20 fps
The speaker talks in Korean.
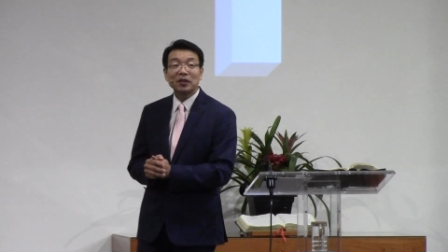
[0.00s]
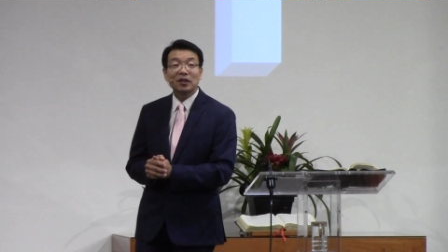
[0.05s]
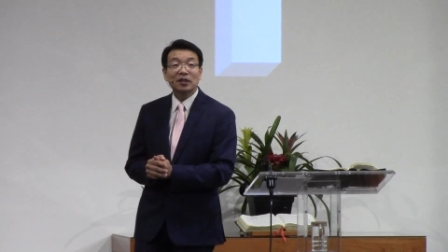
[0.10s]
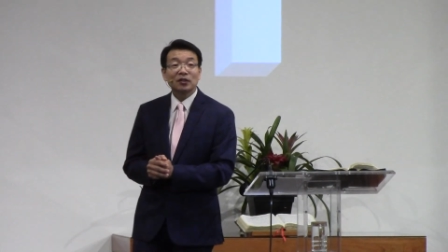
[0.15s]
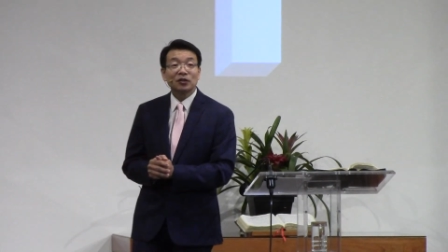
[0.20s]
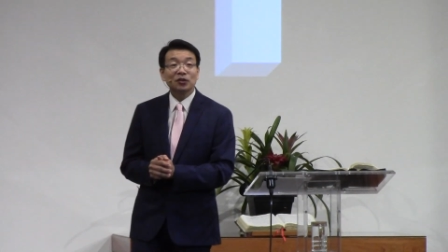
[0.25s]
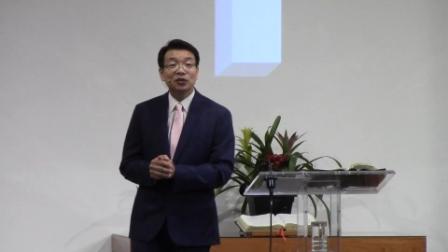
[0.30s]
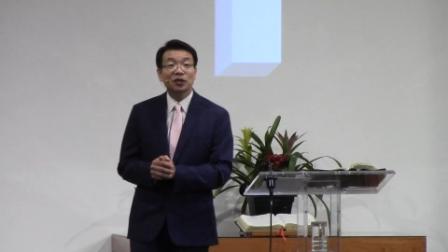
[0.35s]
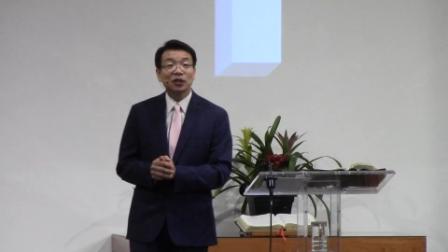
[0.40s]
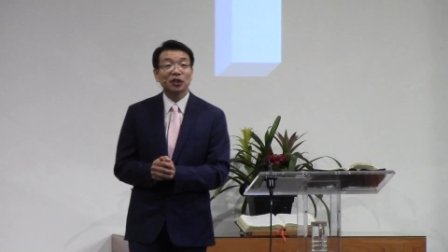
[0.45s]

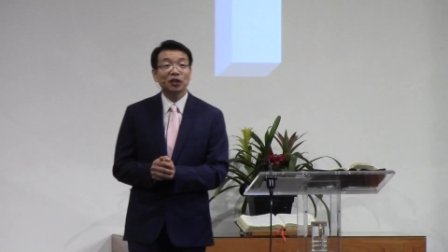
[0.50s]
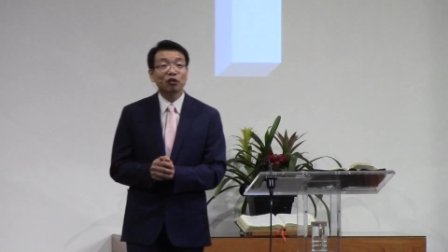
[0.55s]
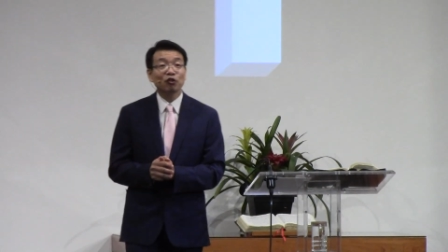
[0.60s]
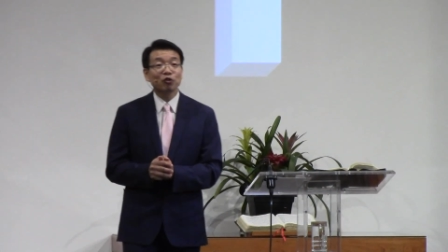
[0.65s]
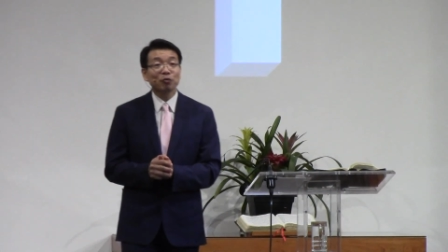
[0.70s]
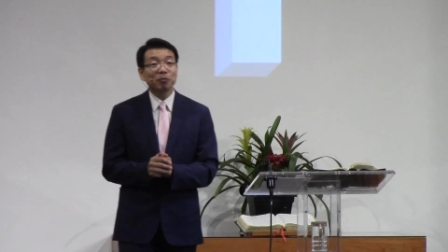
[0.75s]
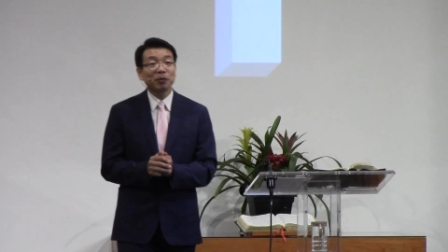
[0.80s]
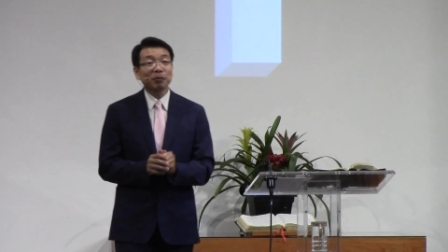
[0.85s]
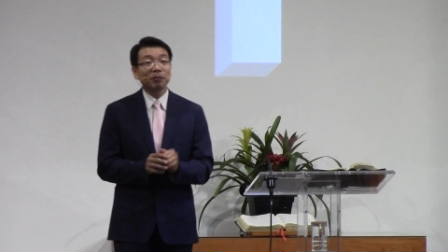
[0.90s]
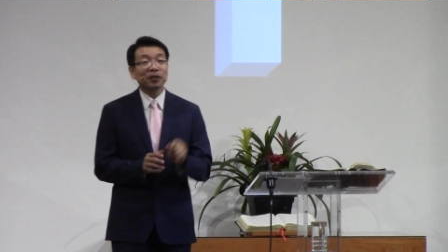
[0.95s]
그래서 이
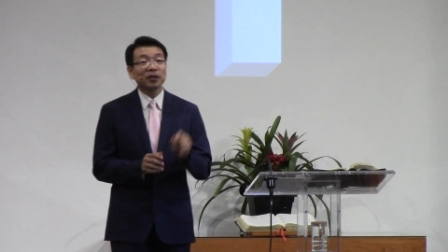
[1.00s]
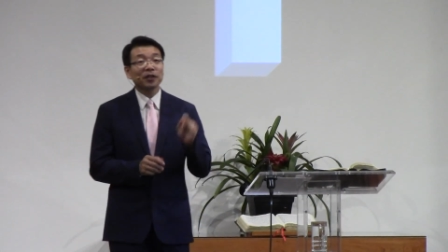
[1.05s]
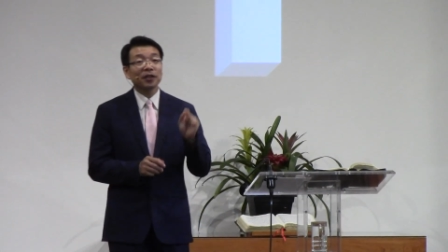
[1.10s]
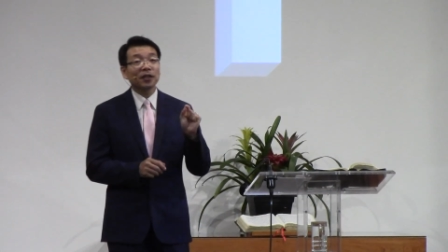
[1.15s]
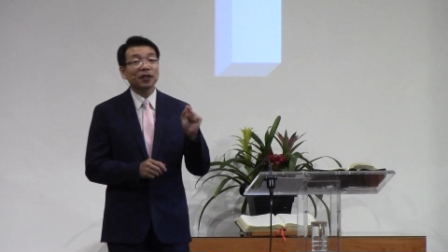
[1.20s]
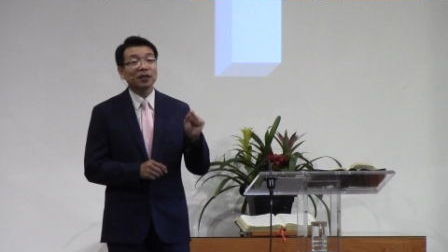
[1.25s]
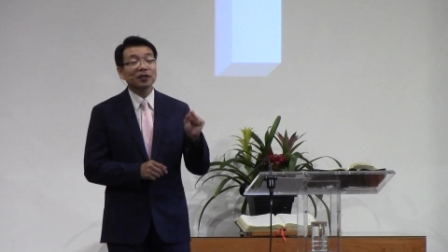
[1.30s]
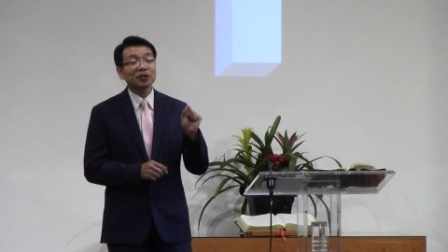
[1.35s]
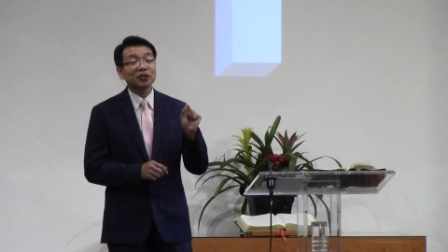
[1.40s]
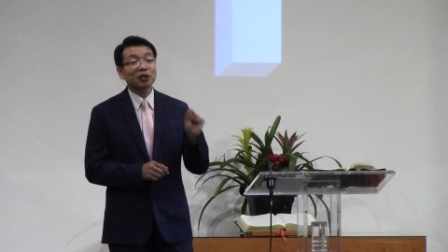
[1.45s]
율법에
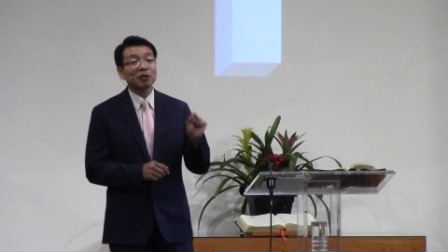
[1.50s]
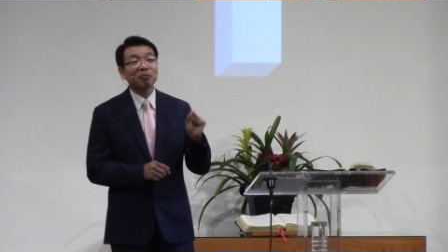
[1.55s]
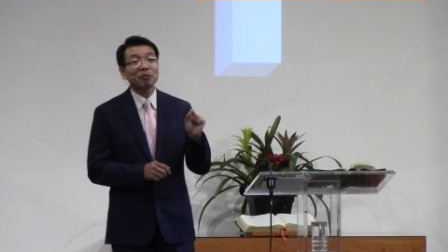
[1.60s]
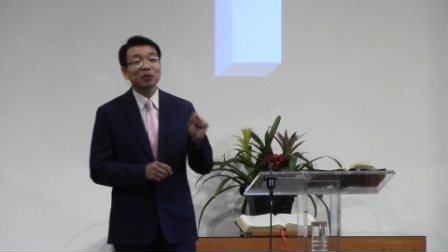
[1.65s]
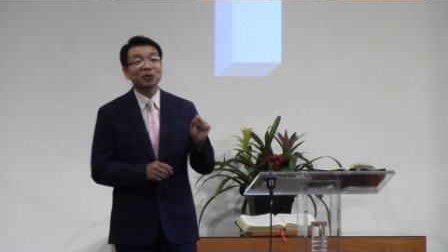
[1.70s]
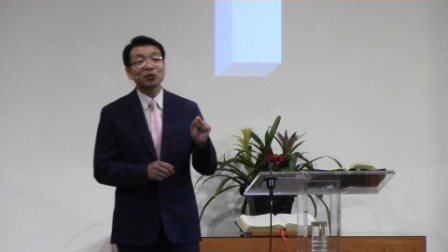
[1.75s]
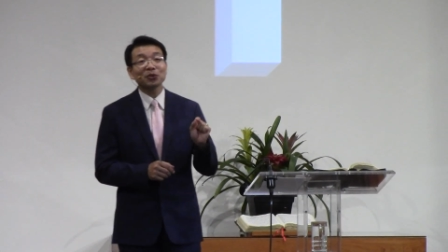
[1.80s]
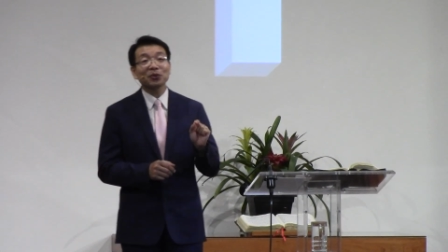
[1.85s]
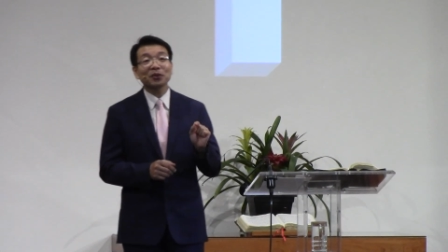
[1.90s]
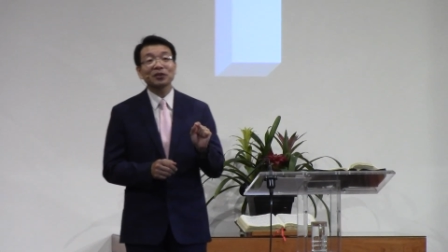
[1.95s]
대한
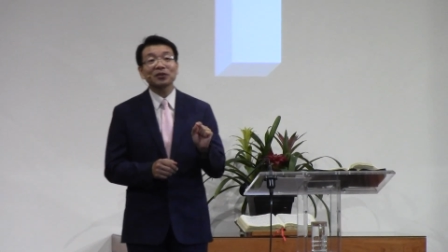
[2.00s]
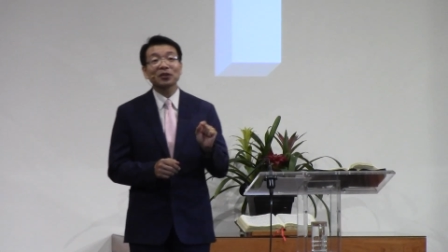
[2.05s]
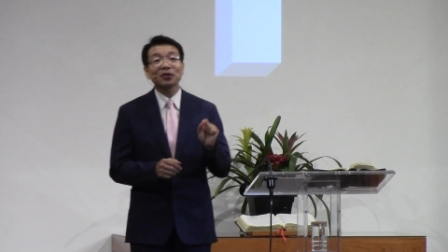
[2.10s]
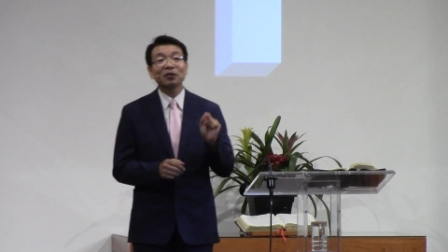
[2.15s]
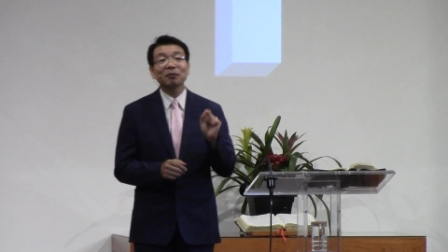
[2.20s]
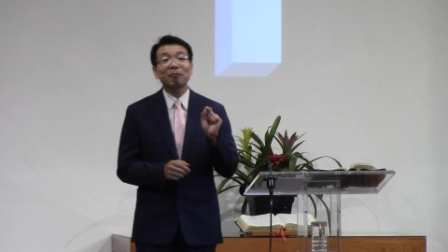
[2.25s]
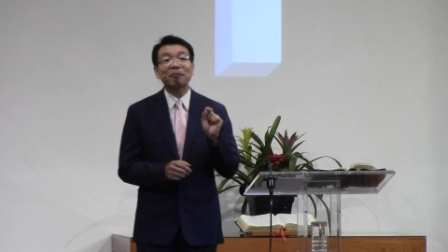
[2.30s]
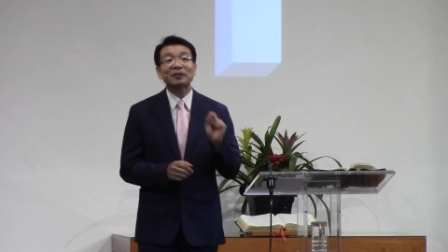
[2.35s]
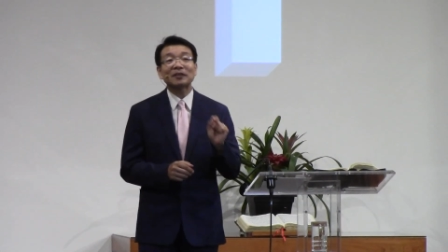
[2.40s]
설명 속에서